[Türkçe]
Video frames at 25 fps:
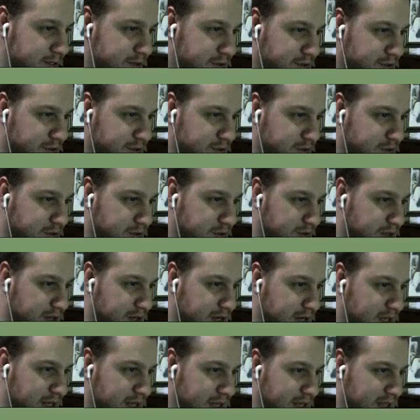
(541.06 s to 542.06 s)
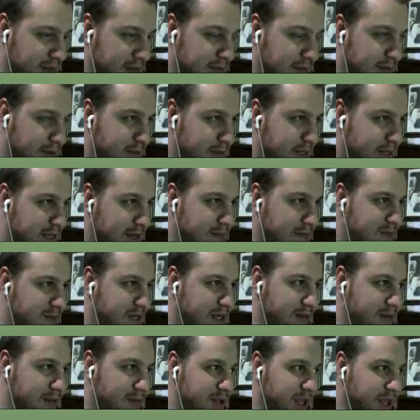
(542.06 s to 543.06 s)
O yolları da tamamlasam mı?
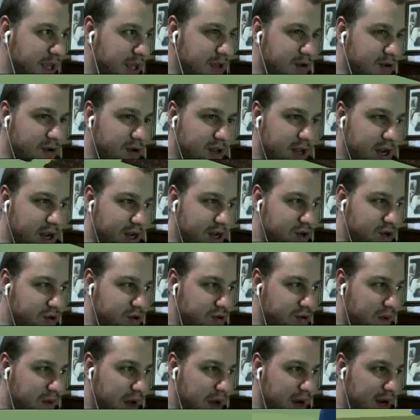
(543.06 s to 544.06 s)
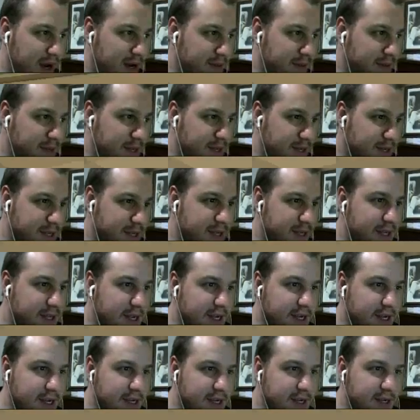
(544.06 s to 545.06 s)
Şimdi ilk olarak şu duvarları
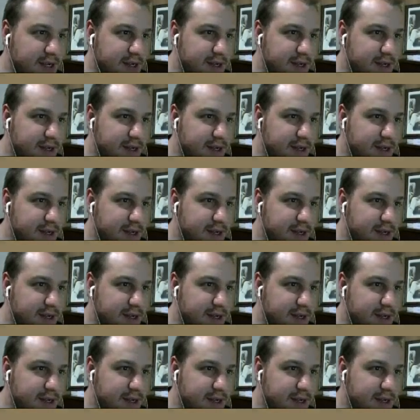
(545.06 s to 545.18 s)
bitirsinler.